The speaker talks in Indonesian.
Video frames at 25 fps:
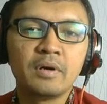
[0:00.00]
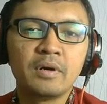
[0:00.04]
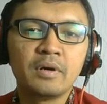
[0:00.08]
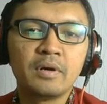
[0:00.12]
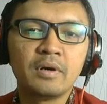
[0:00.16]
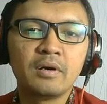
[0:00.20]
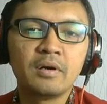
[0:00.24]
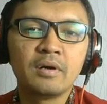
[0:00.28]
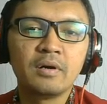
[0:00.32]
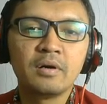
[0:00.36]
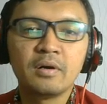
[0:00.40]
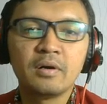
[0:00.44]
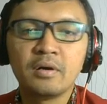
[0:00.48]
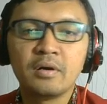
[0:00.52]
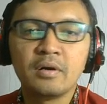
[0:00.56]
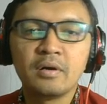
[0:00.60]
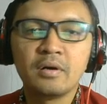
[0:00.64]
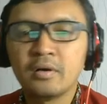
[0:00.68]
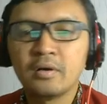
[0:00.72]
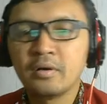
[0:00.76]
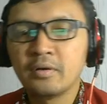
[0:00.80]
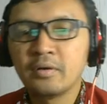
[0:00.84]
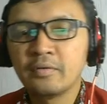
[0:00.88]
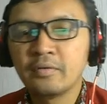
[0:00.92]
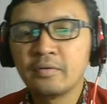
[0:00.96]

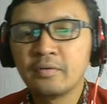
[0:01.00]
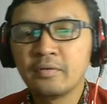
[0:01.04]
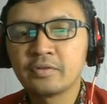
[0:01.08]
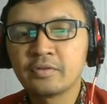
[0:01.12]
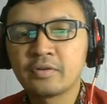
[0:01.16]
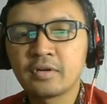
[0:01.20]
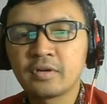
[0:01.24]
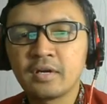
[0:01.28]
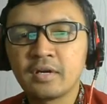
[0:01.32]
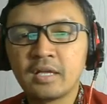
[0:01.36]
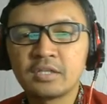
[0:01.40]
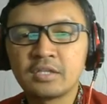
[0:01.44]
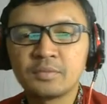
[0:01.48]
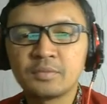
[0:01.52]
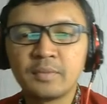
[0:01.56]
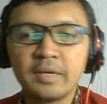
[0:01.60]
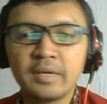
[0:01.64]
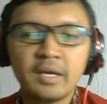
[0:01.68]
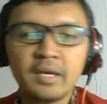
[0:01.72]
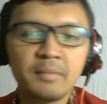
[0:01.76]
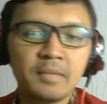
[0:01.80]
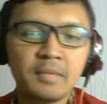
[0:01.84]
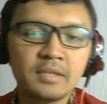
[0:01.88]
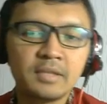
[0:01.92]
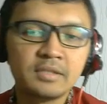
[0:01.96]
Eh, fitur kelas
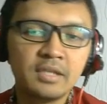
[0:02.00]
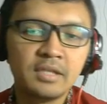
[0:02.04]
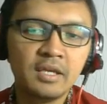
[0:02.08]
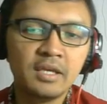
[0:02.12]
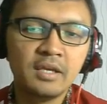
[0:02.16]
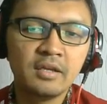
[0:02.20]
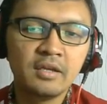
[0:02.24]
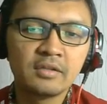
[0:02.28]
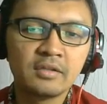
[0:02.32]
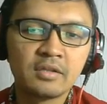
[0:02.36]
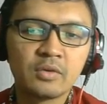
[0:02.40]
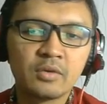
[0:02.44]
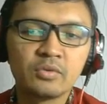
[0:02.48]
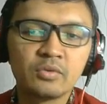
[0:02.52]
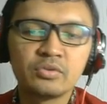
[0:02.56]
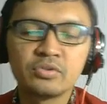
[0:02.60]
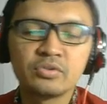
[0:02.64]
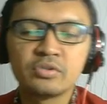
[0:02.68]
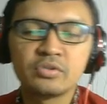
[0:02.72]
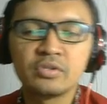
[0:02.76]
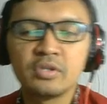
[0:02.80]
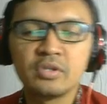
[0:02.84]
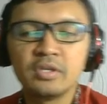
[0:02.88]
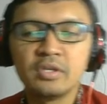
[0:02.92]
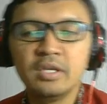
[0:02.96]
maya masih
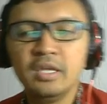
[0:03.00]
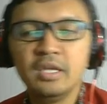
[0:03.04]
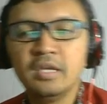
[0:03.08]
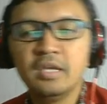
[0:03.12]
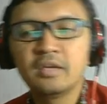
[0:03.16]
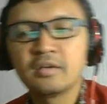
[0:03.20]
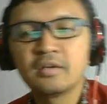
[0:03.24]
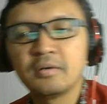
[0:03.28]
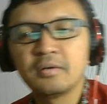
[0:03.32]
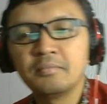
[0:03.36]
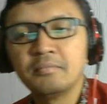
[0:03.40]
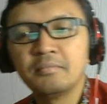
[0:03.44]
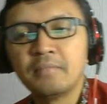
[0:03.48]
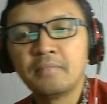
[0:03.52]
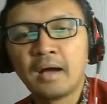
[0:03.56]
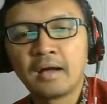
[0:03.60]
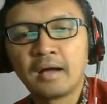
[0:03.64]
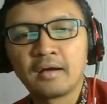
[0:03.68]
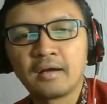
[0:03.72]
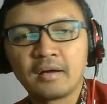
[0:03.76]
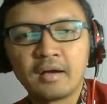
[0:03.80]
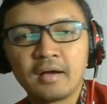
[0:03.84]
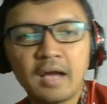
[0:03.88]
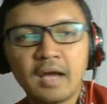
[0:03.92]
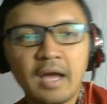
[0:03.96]
terus
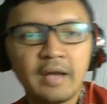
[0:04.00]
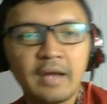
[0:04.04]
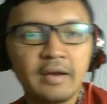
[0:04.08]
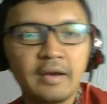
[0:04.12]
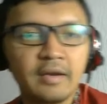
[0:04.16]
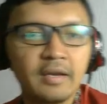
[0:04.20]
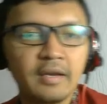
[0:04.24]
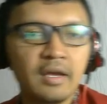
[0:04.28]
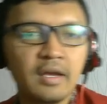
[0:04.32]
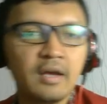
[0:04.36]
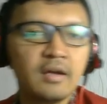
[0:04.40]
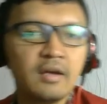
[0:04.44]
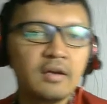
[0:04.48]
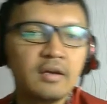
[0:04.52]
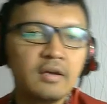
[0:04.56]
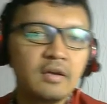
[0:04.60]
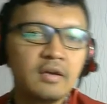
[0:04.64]
dikembangkan ya.